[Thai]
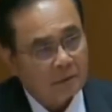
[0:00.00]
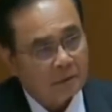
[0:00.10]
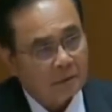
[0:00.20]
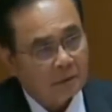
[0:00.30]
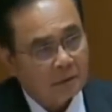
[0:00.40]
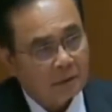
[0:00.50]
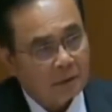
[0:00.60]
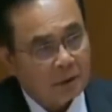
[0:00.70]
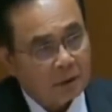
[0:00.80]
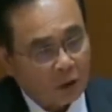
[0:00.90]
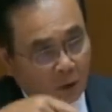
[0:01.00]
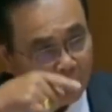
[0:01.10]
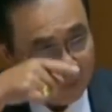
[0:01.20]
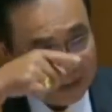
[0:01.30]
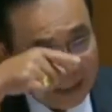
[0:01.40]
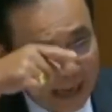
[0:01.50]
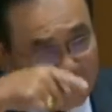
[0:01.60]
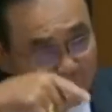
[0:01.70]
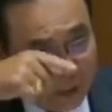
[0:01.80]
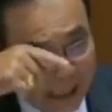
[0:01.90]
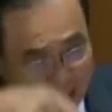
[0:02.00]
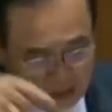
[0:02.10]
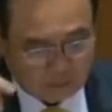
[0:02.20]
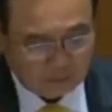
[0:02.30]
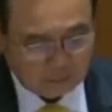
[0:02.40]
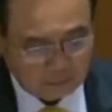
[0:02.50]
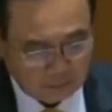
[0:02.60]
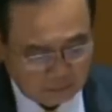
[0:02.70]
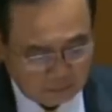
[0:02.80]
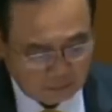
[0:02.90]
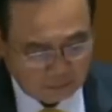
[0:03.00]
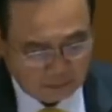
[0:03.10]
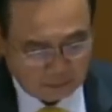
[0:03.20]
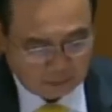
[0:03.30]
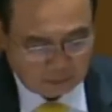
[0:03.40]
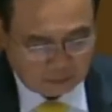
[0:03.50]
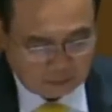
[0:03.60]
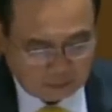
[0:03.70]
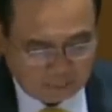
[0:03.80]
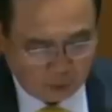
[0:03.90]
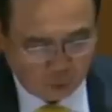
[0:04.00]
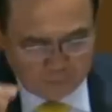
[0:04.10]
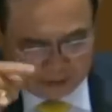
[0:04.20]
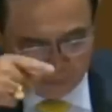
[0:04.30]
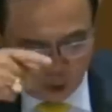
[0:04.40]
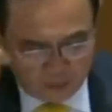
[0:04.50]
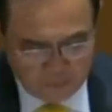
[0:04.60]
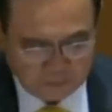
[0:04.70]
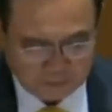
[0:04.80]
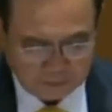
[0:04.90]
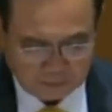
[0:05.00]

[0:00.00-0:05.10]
เข้ามานะฮะมีบทบาททางการเมืองนับตั้งแต่เป็นหัวหน้าคสช.